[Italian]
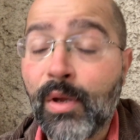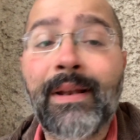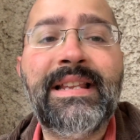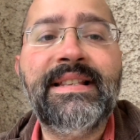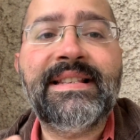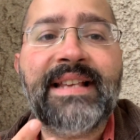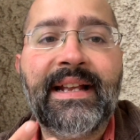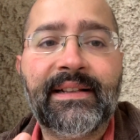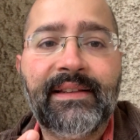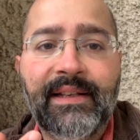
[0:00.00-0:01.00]
gli
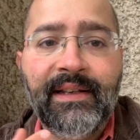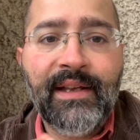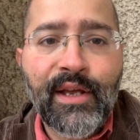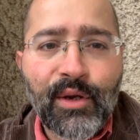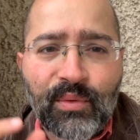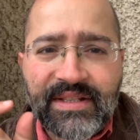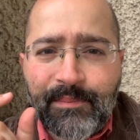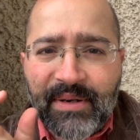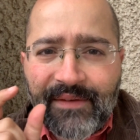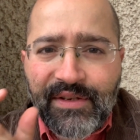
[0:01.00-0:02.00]
inserti, questi
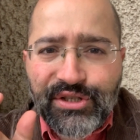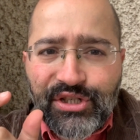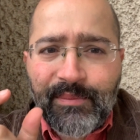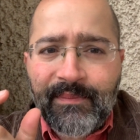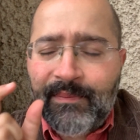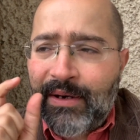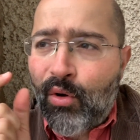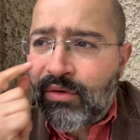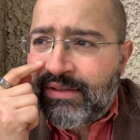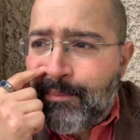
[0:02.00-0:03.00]
brevissimi
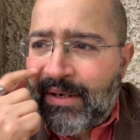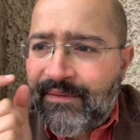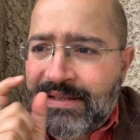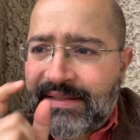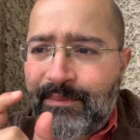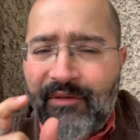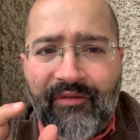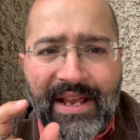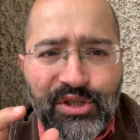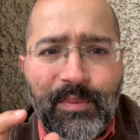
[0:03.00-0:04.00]
o brevissimi
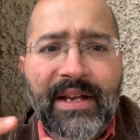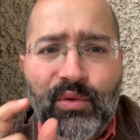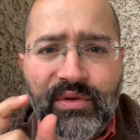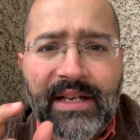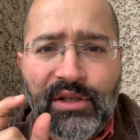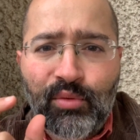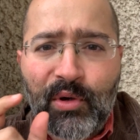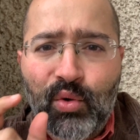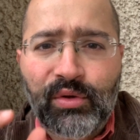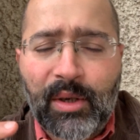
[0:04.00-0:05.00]
flashback usati come
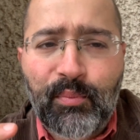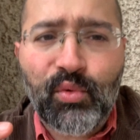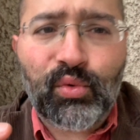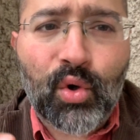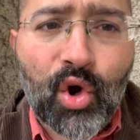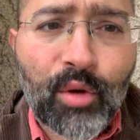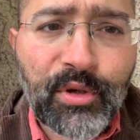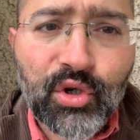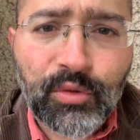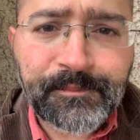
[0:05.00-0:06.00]
contrappunto
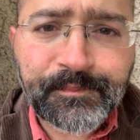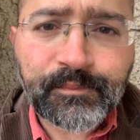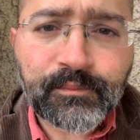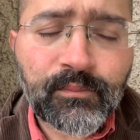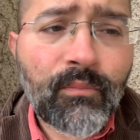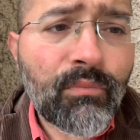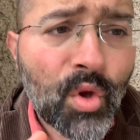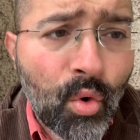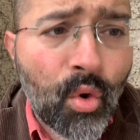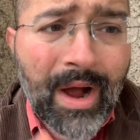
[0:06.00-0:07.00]
comico
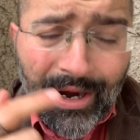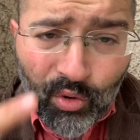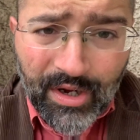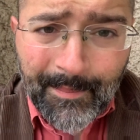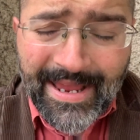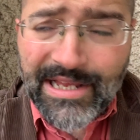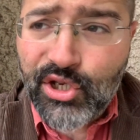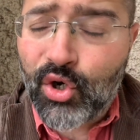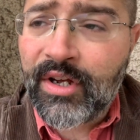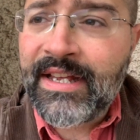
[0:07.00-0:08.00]
o ancora
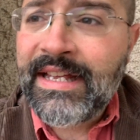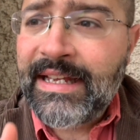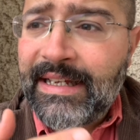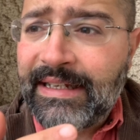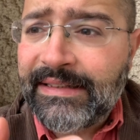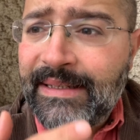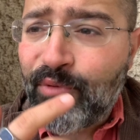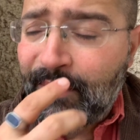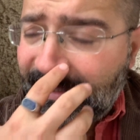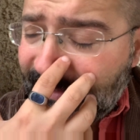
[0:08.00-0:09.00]
meglio eh, dei
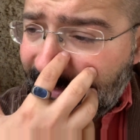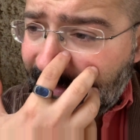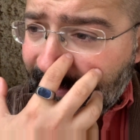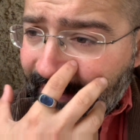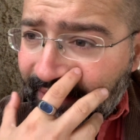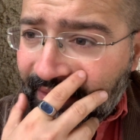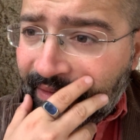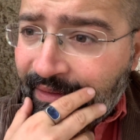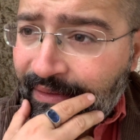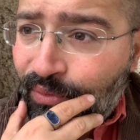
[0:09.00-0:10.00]
momenti
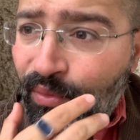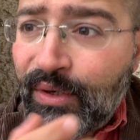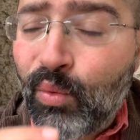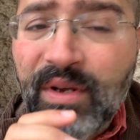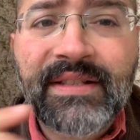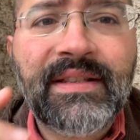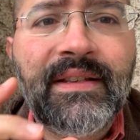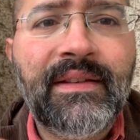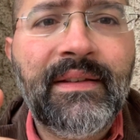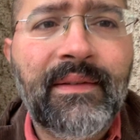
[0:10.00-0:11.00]
eh, in cui
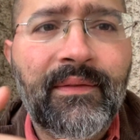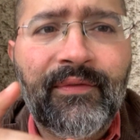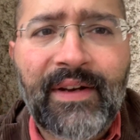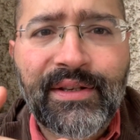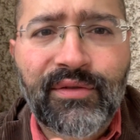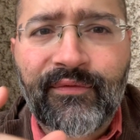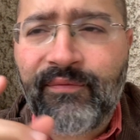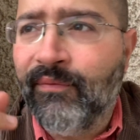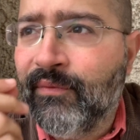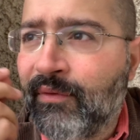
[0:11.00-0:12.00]
questi flash
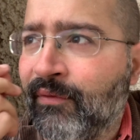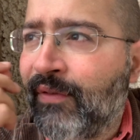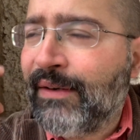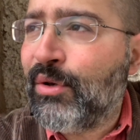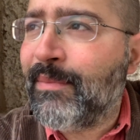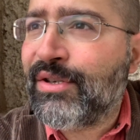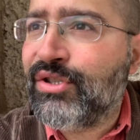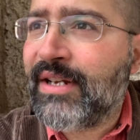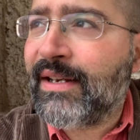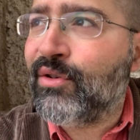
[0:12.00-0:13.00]
mm, fanno
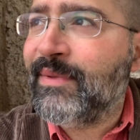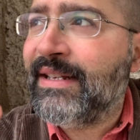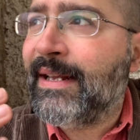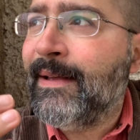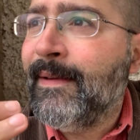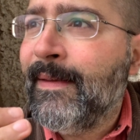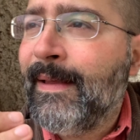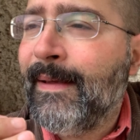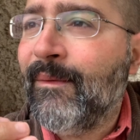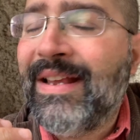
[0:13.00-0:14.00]
immaginare come dire,
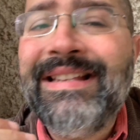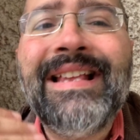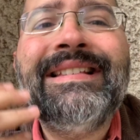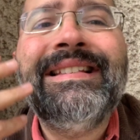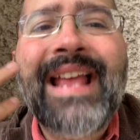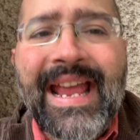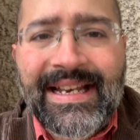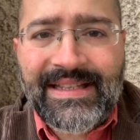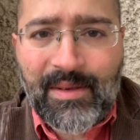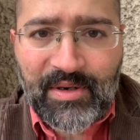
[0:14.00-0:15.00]
eh, i
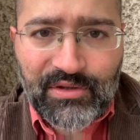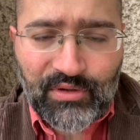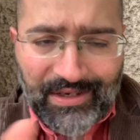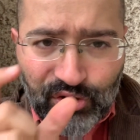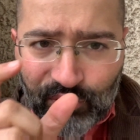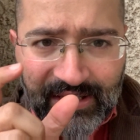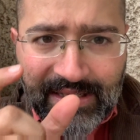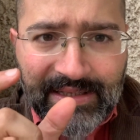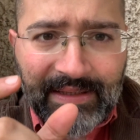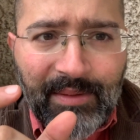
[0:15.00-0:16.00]
desideri dei personaggi. Sono degli
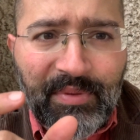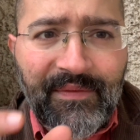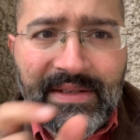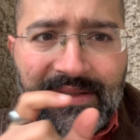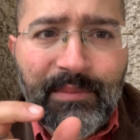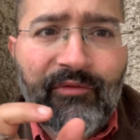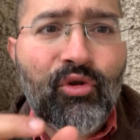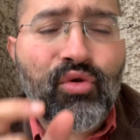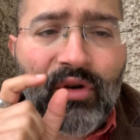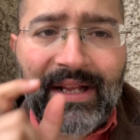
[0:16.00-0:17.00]
inserti brevissimi,
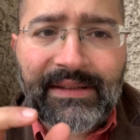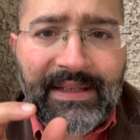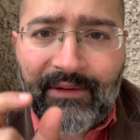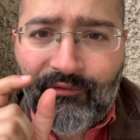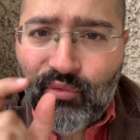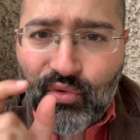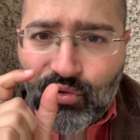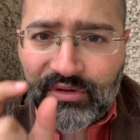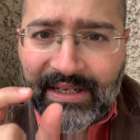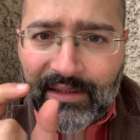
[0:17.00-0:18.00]
folgoranti che
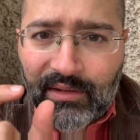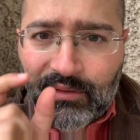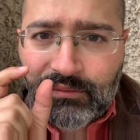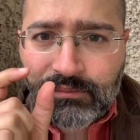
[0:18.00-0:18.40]
fungono da eh,